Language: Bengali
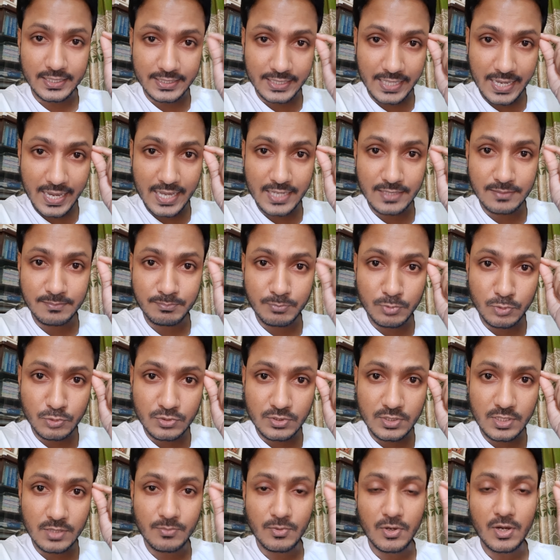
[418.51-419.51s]
জ্ঞান
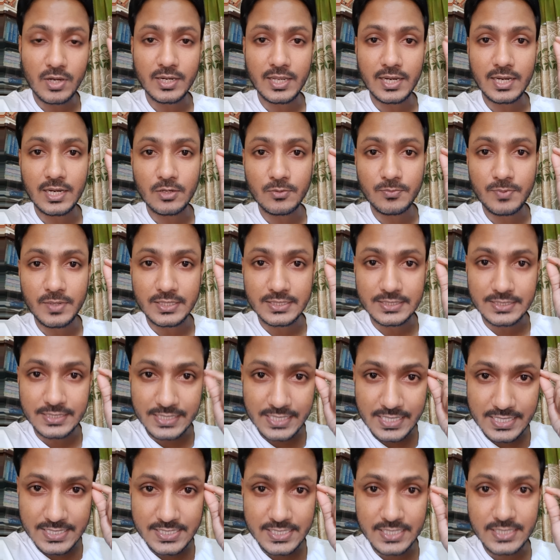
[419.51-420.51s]
বুদ্ধি মহান আল্লাহবাক
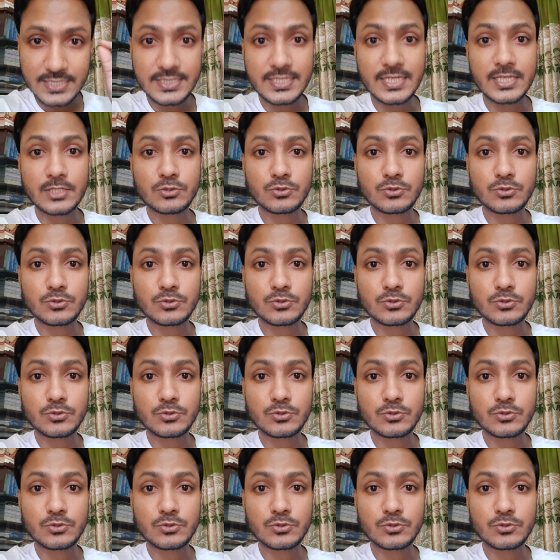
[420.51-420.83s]
দিয়েছেন ঠিক